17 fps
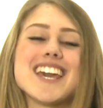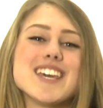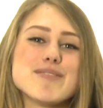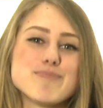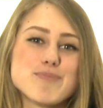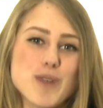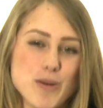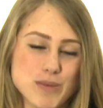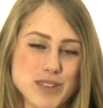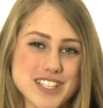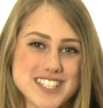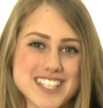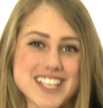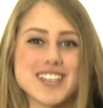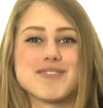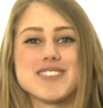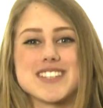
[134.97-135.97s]
и
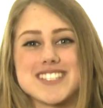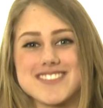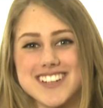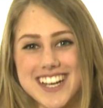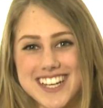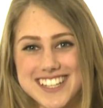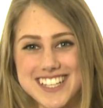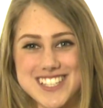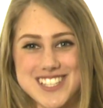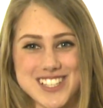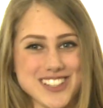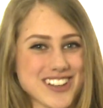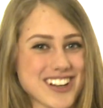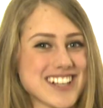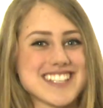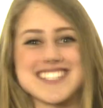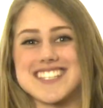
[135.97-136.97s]
помните, безвыходных
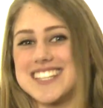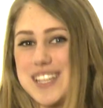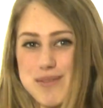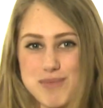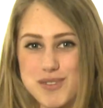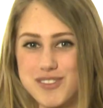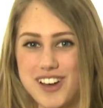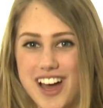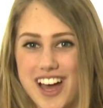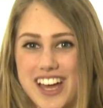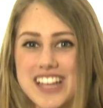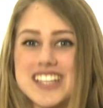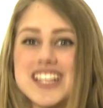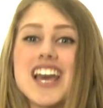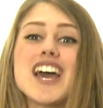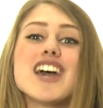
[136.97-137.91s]
ситуаций не бывает.